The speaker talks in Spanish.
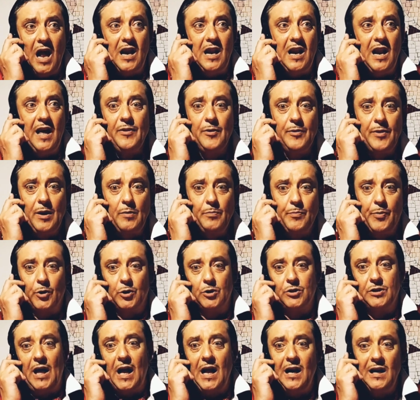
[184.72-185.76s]
al lado del
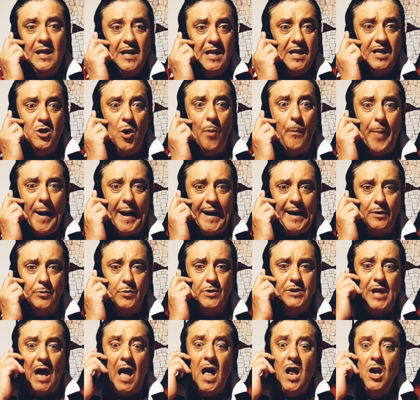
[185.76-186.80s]
portal y no para,
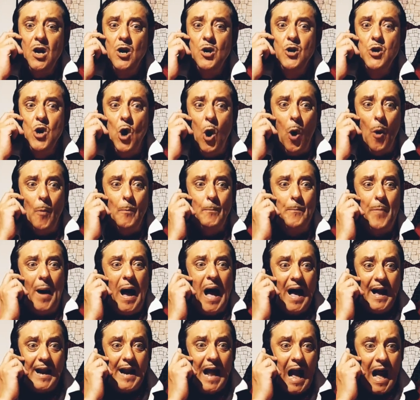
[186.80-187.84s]
Luisa, no
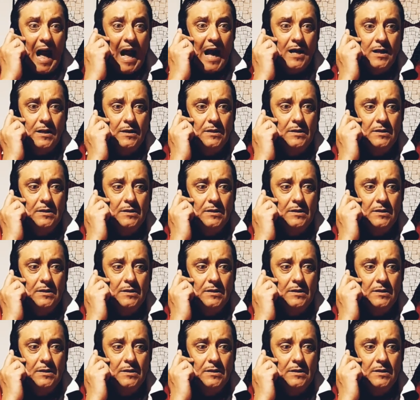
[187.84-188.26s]
para.